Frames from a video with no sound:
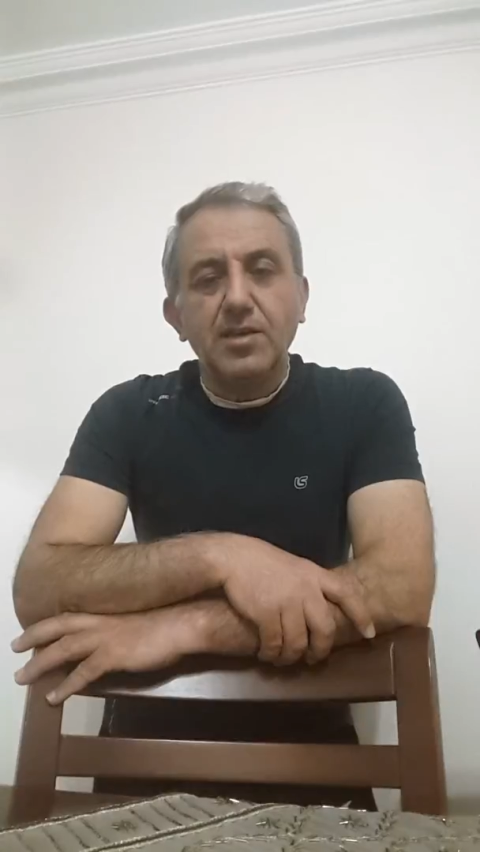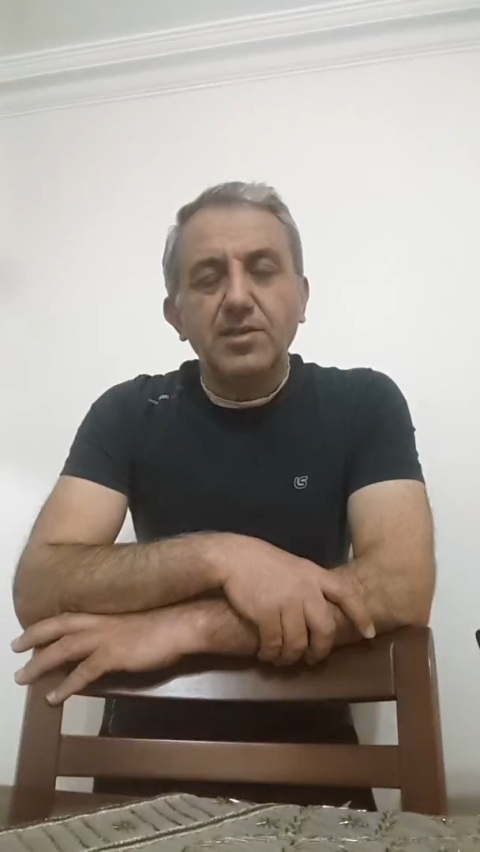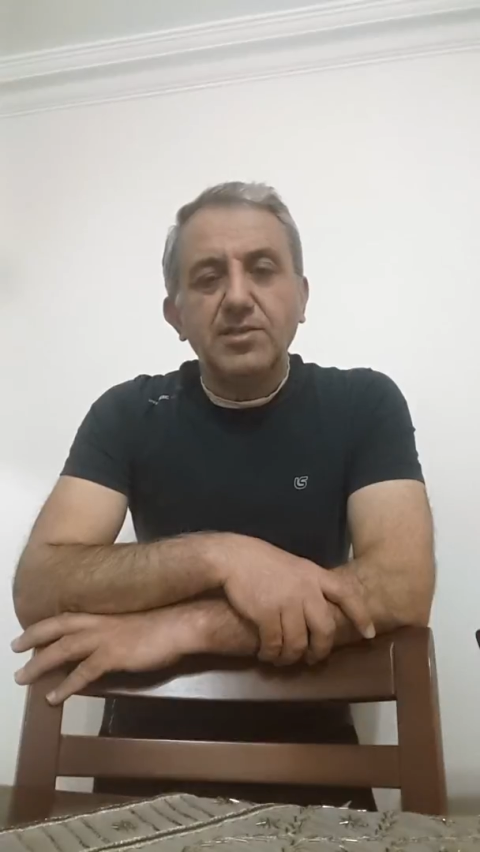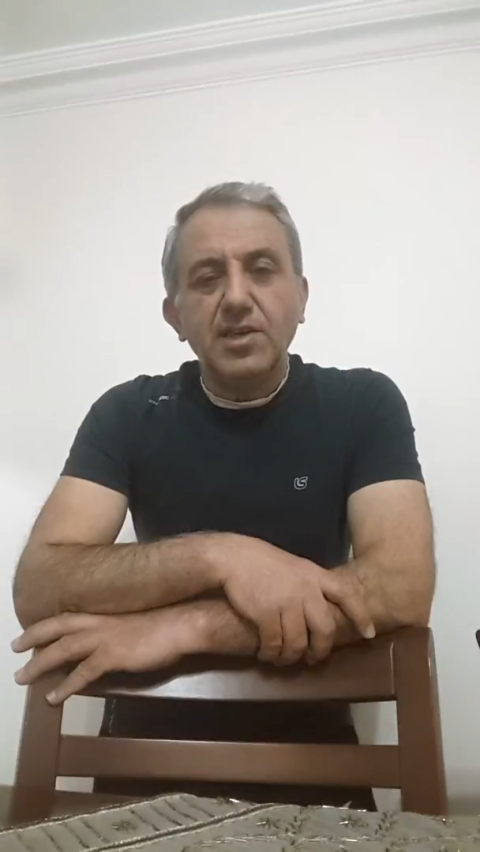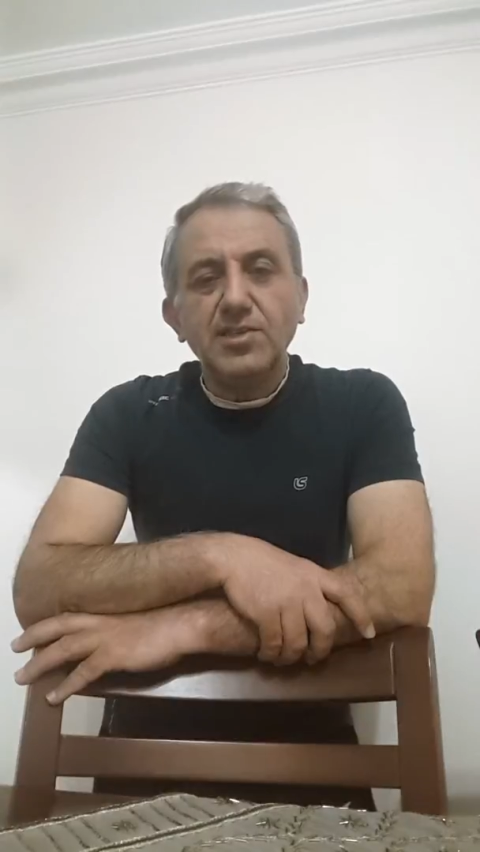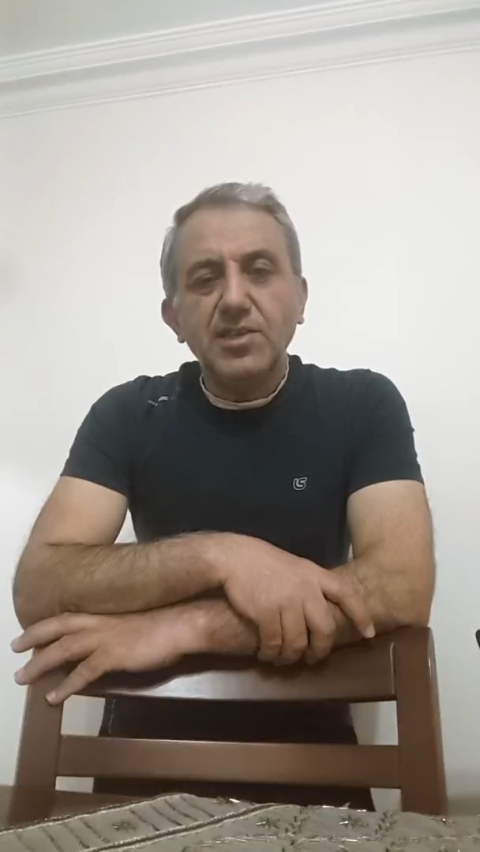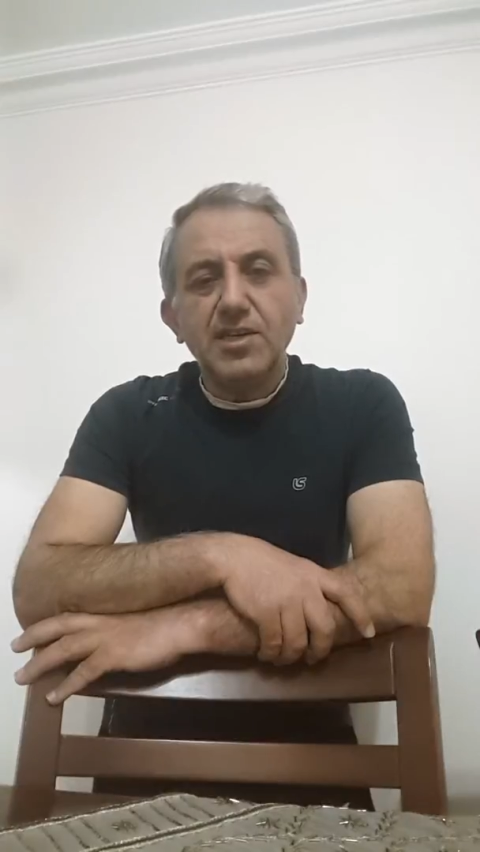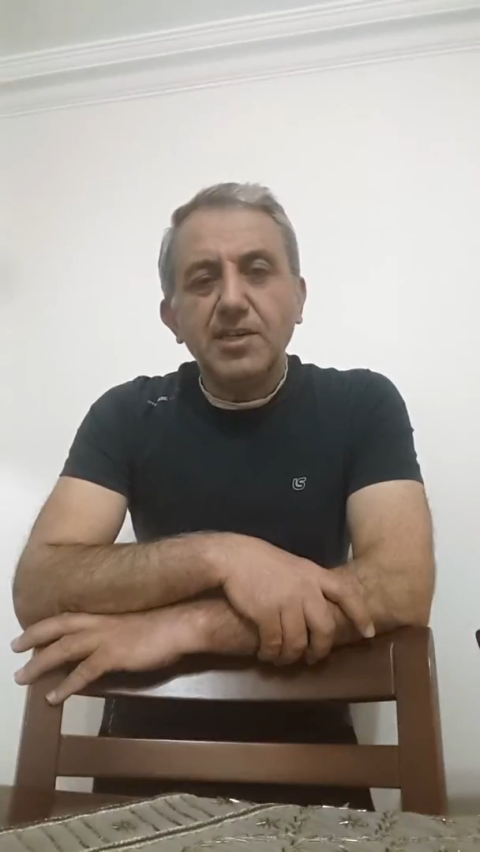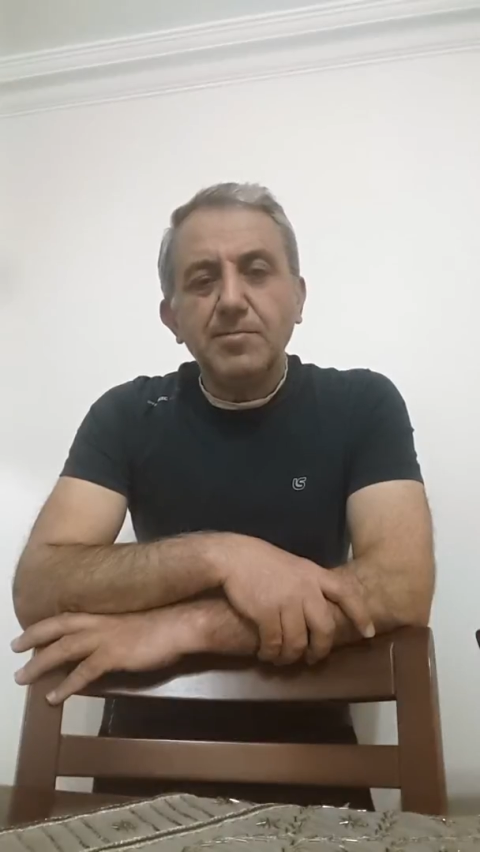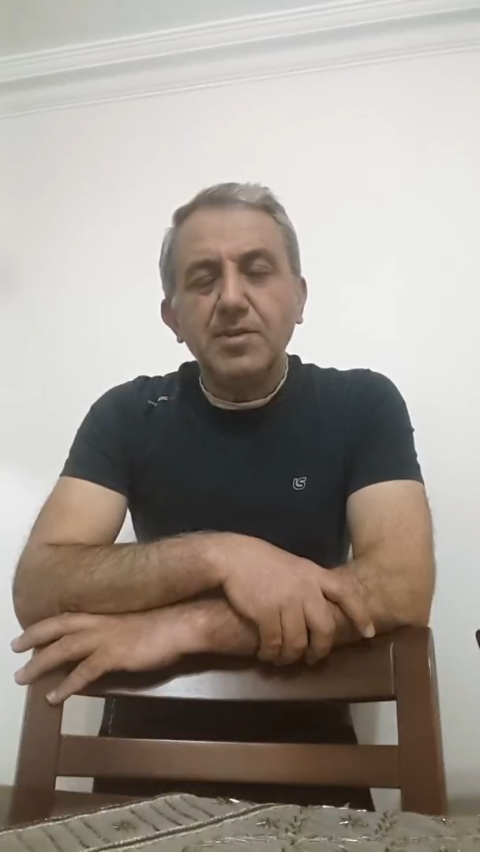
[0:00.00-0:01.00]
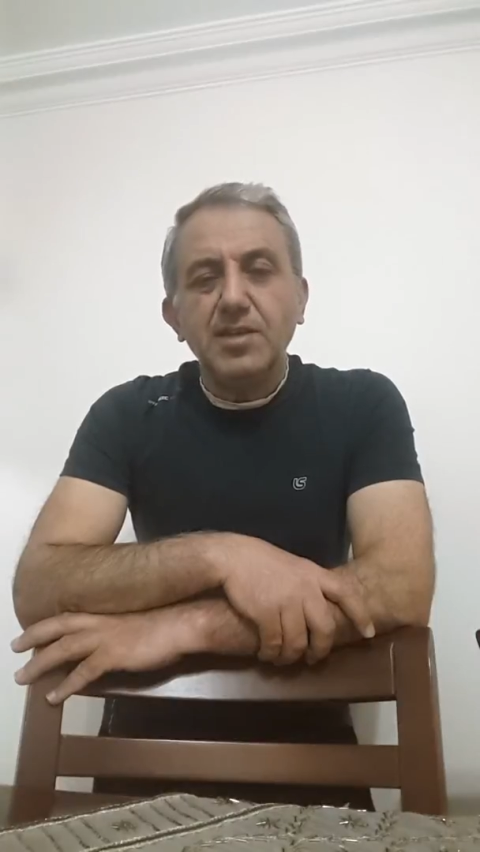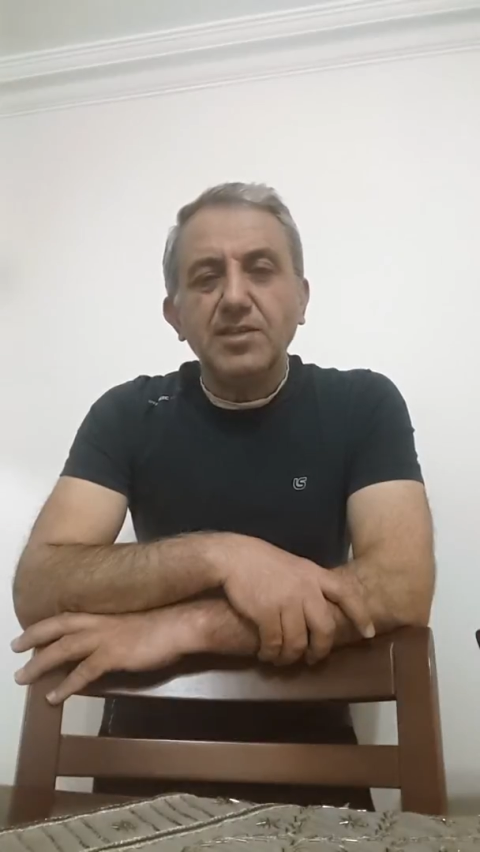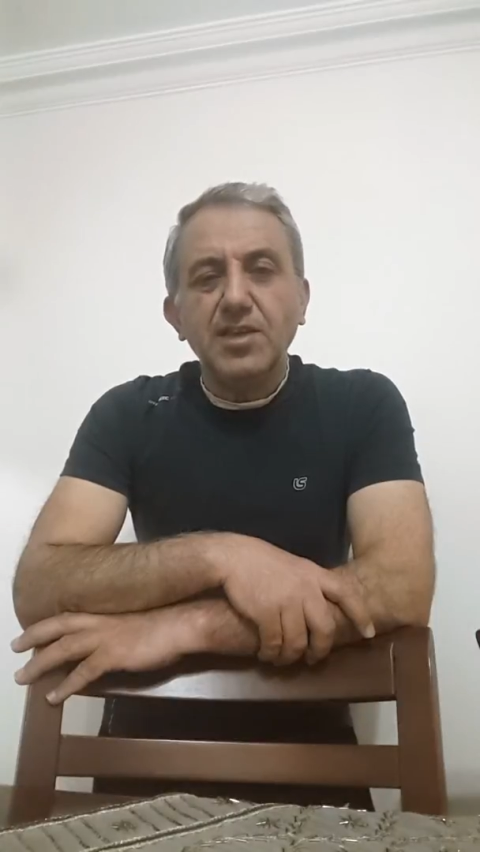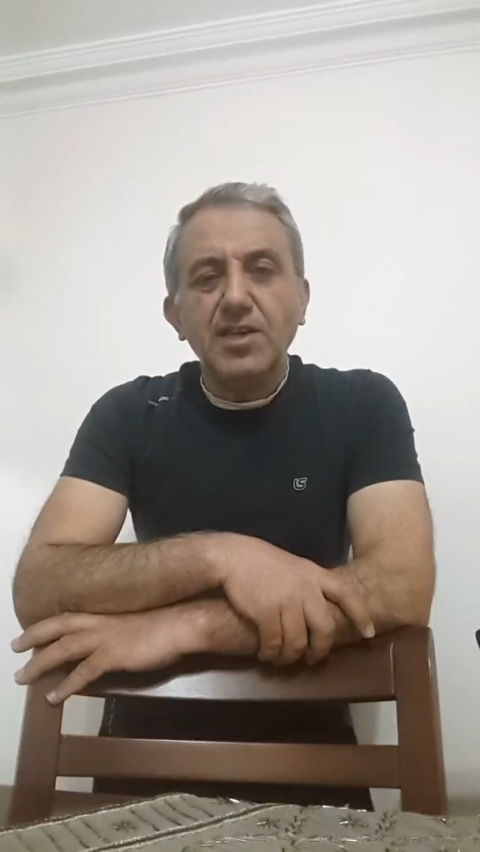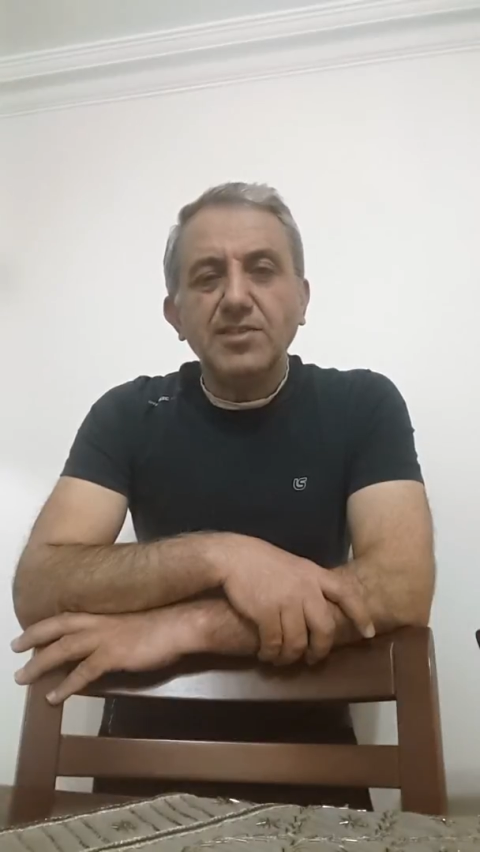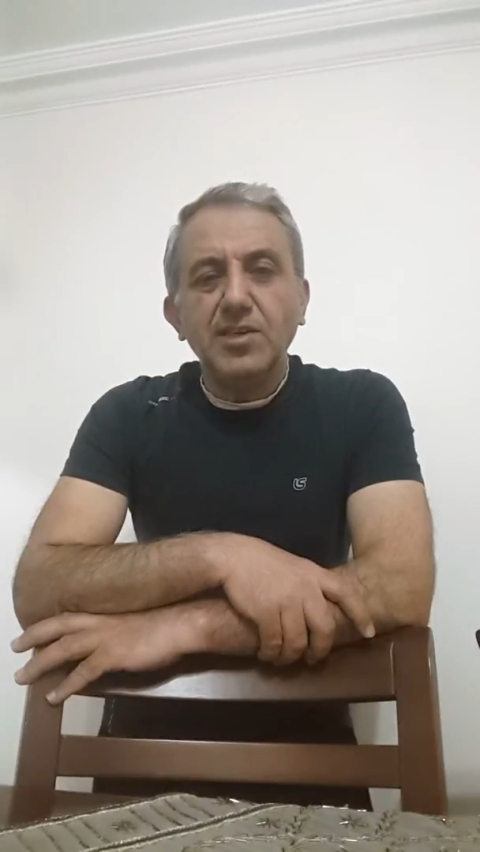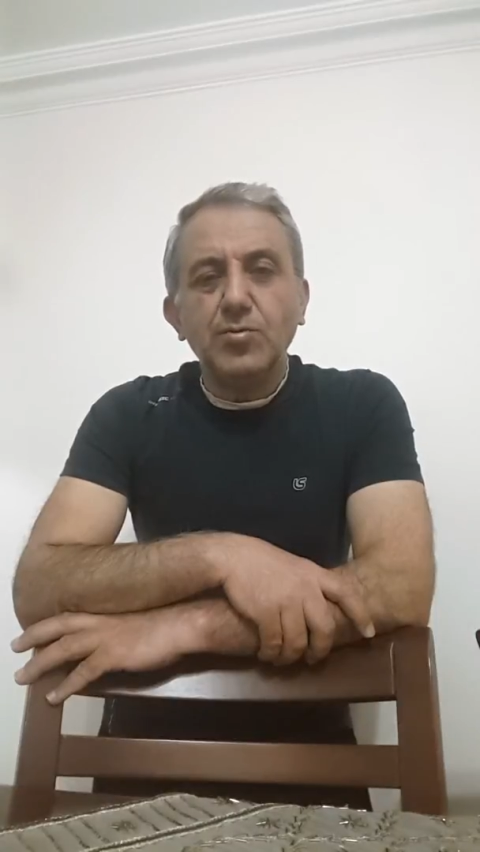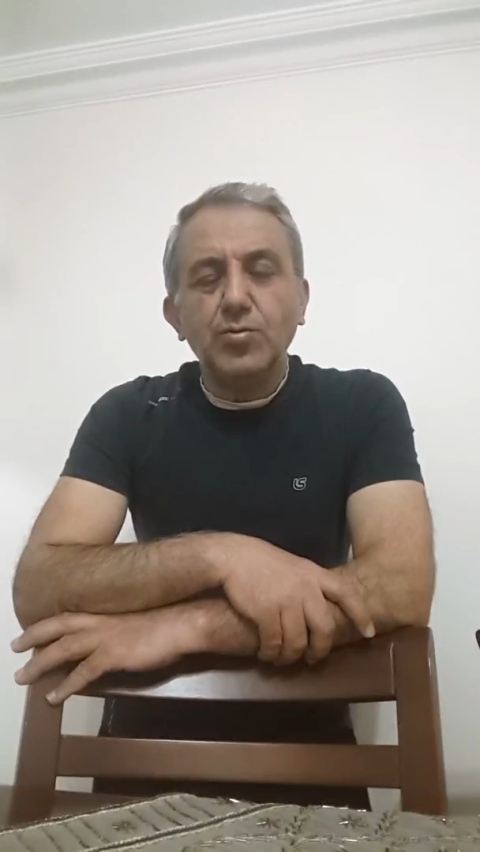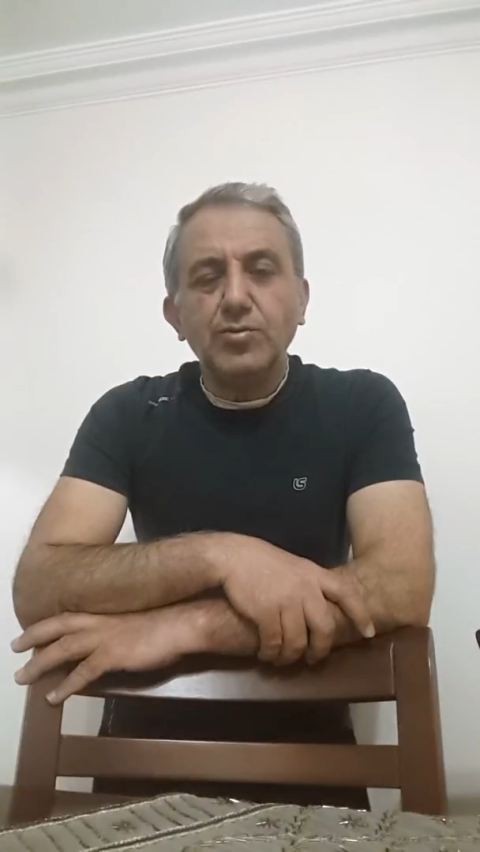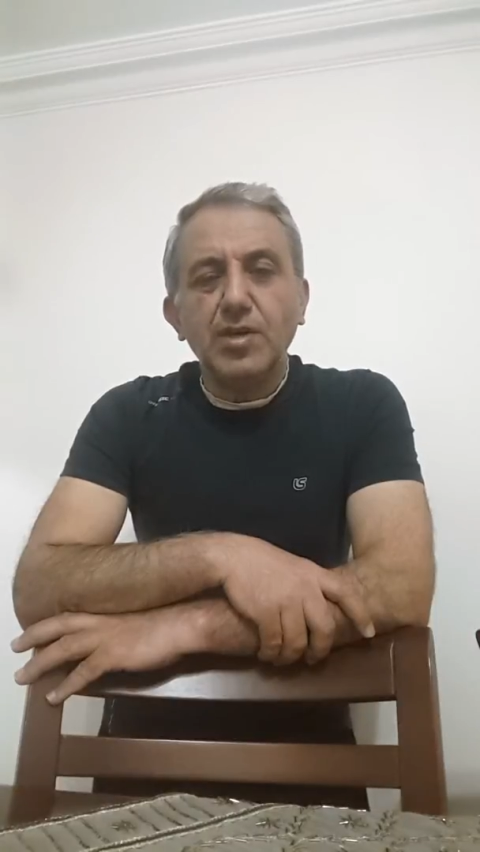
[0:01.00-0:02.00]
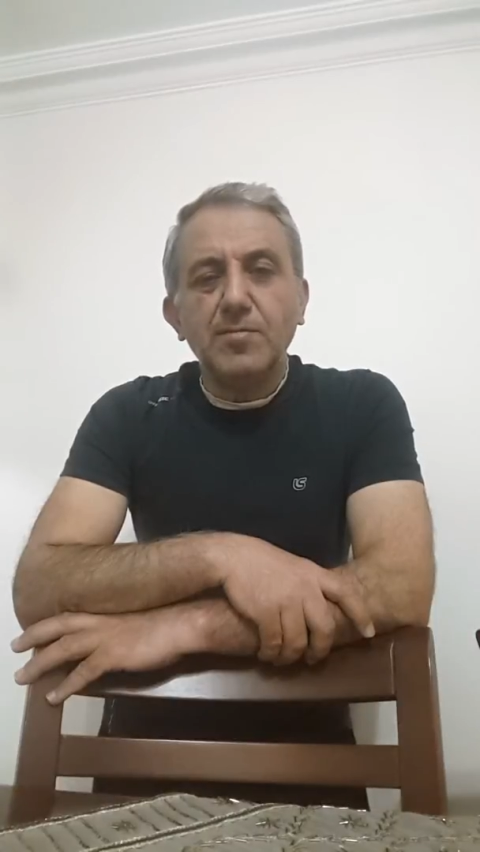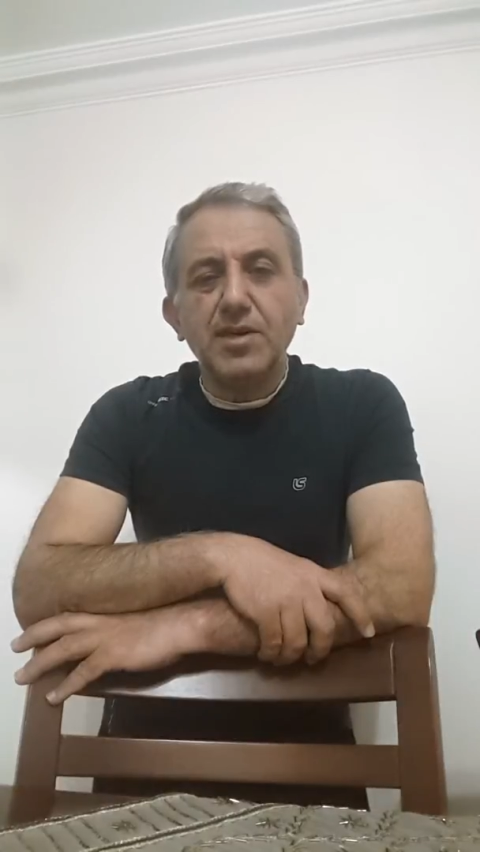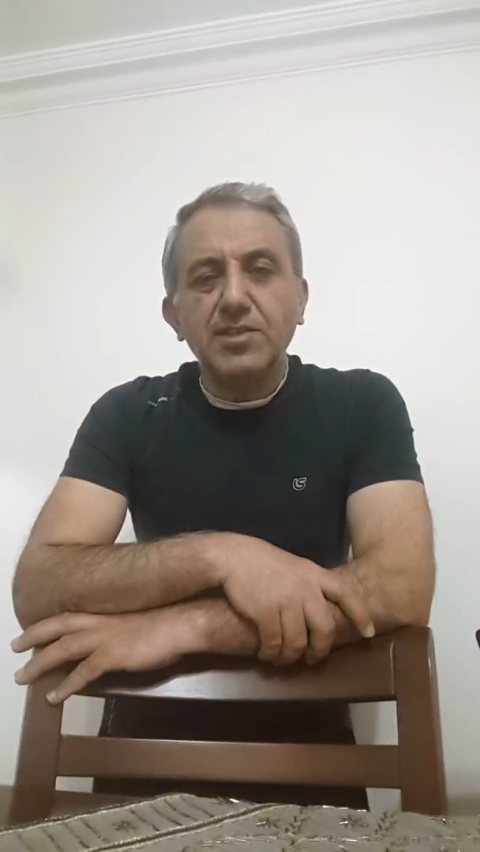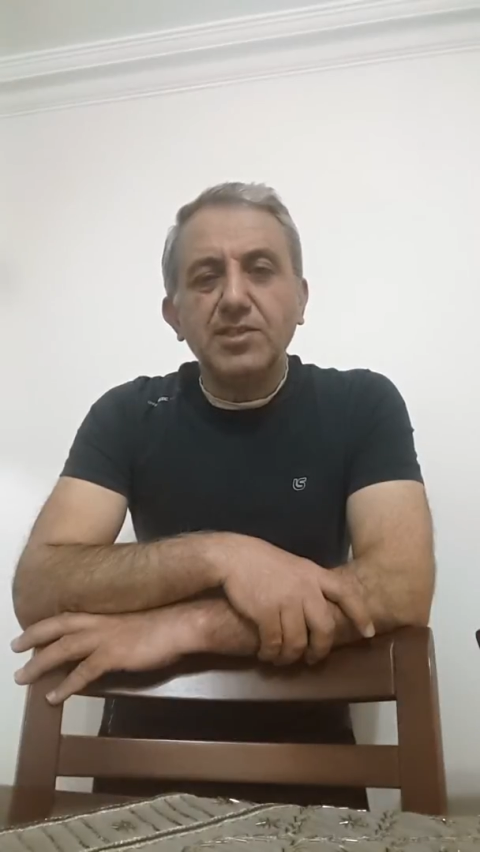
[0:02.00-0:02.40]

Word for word: Zenci ekip teyzeyi kurtarmak